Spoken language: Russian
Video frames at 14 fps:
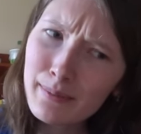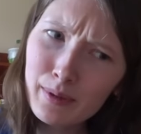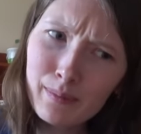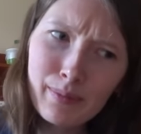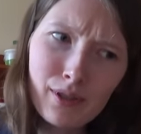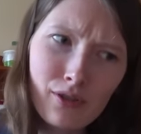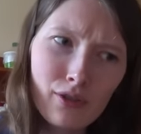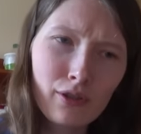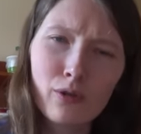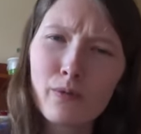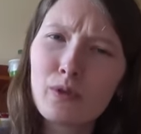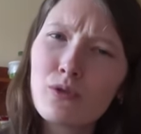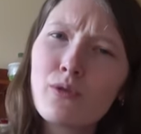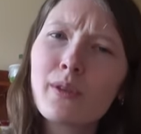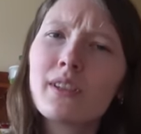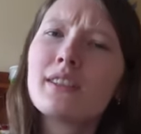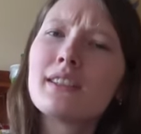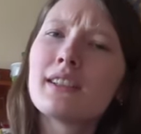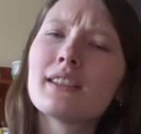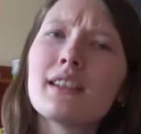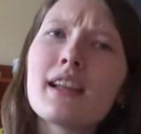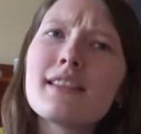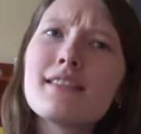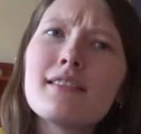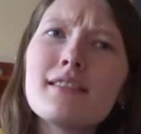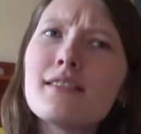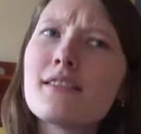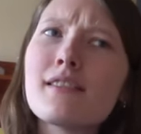подписчик, но вот что-то никогда
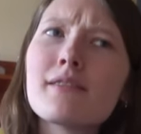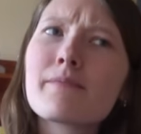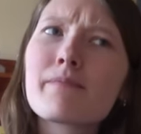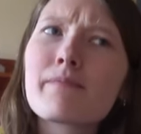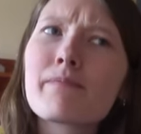не